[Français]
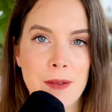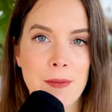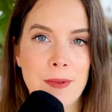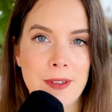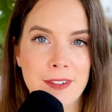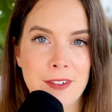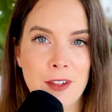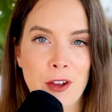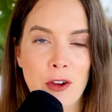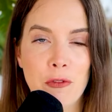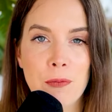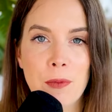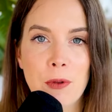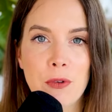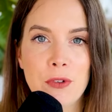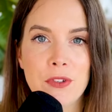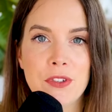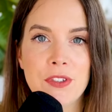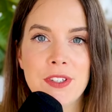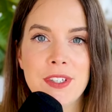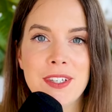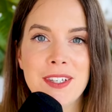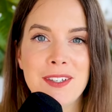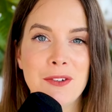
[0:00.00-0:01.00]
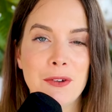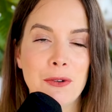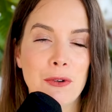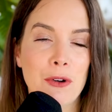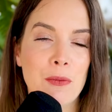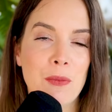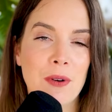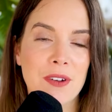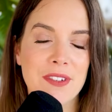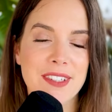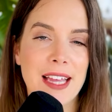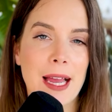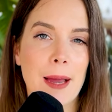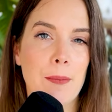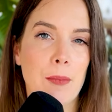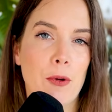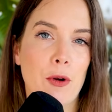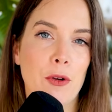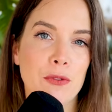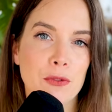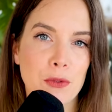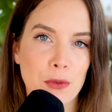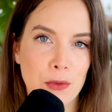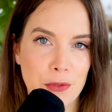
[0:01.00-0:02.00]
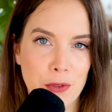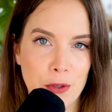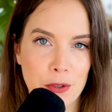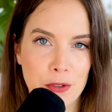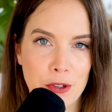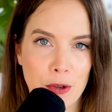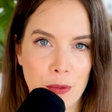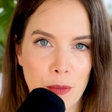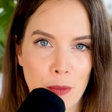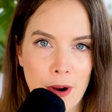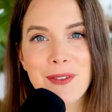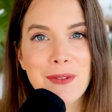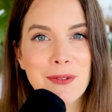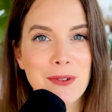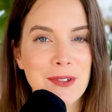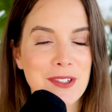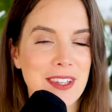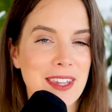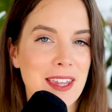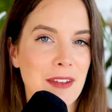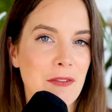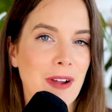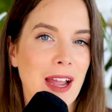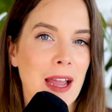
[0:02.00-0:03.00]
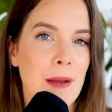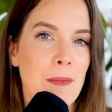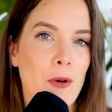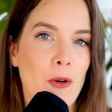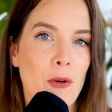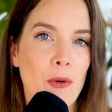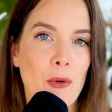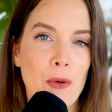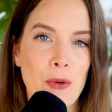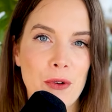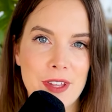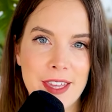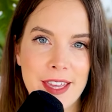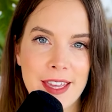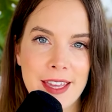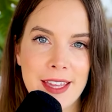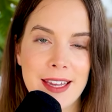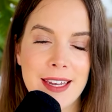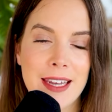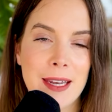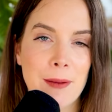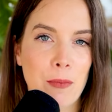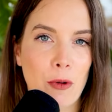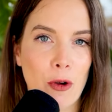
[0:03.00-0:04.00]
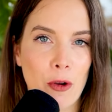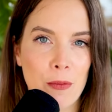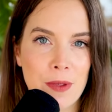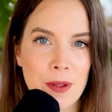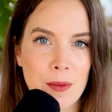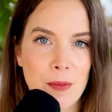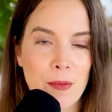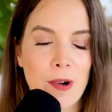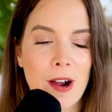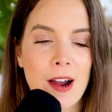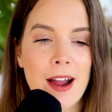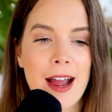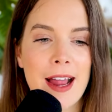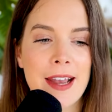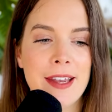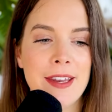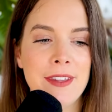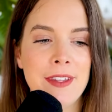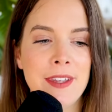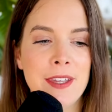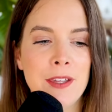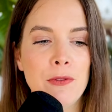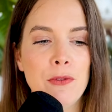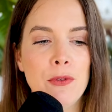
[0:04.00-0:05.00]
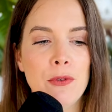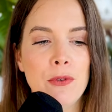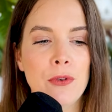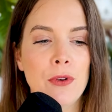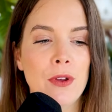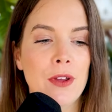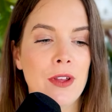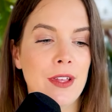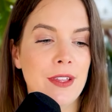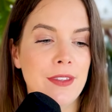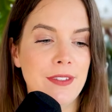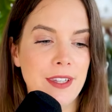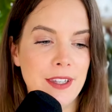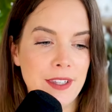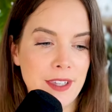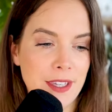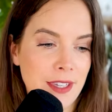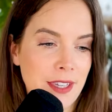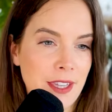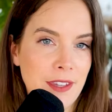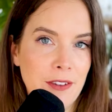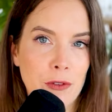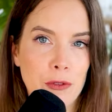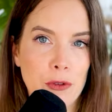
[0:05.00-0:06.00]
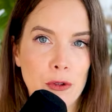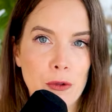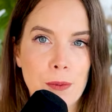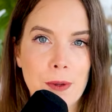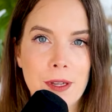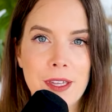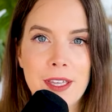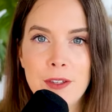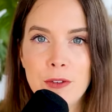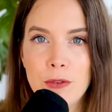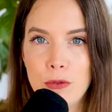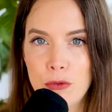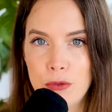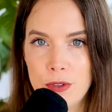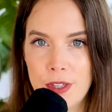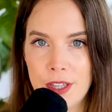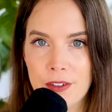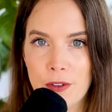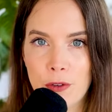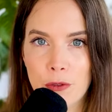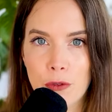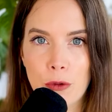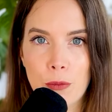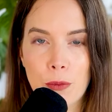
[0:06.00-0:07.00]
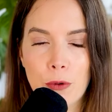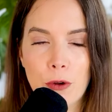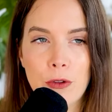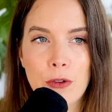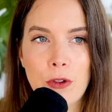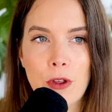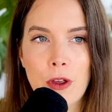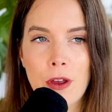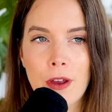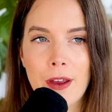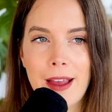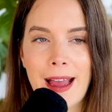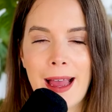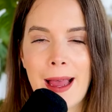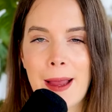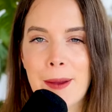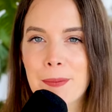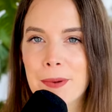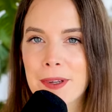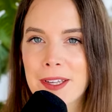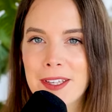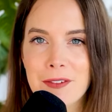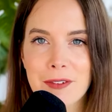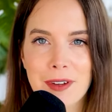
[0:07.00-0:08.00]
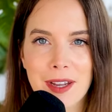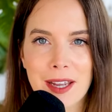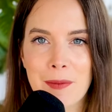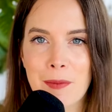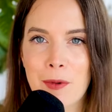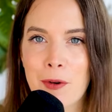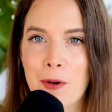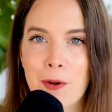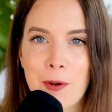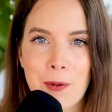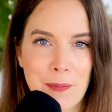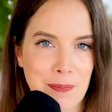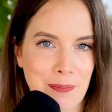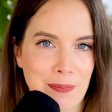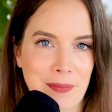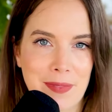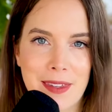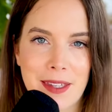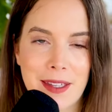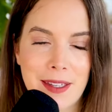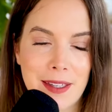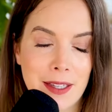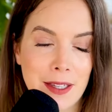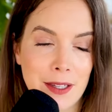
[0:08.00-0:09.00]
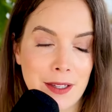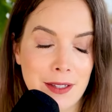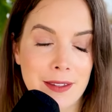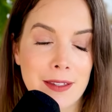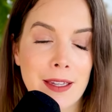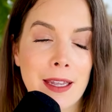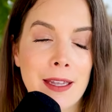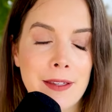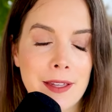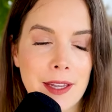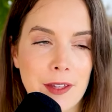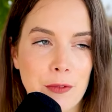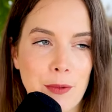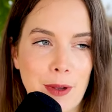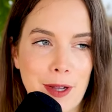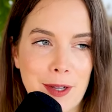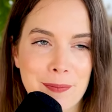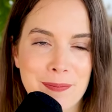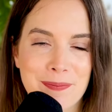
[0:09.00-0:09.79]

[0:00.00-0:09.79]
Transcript: mes offres, mais aussi de commencer à prendre confiance en moi. Donc j'étais vraiment OK les premiers mois à l'idée de d'aider des entreprises ou des entrepreneurs à un prix vraiment euh, très dérisoire.